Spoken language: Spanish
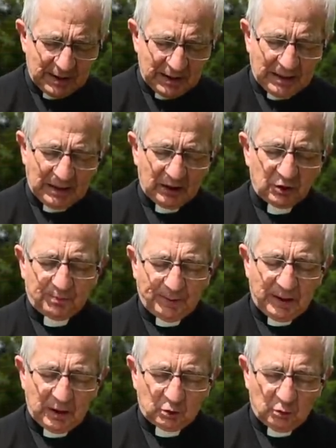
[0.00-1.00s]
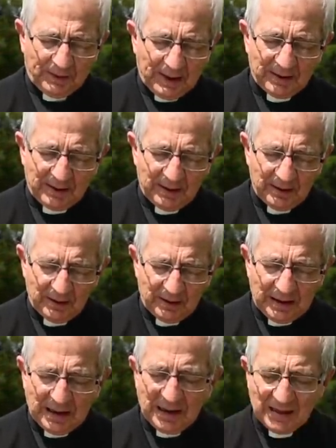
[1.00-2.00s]
que el Espíritu viene
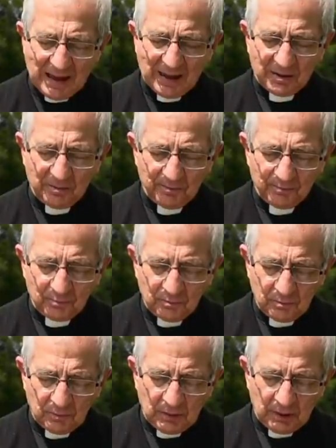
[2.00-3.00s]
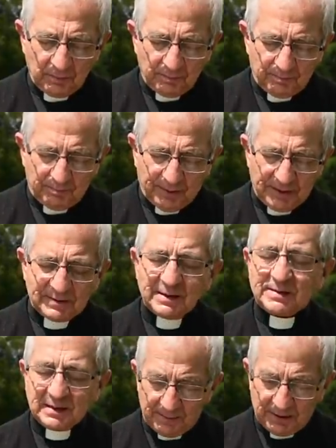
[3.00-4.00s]
a dar
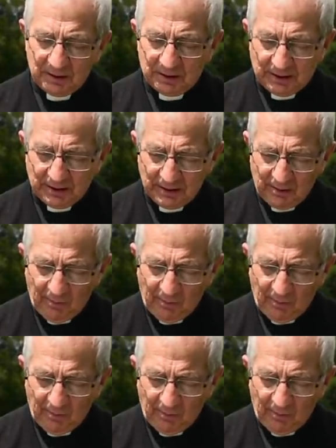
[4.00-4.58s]
precisamente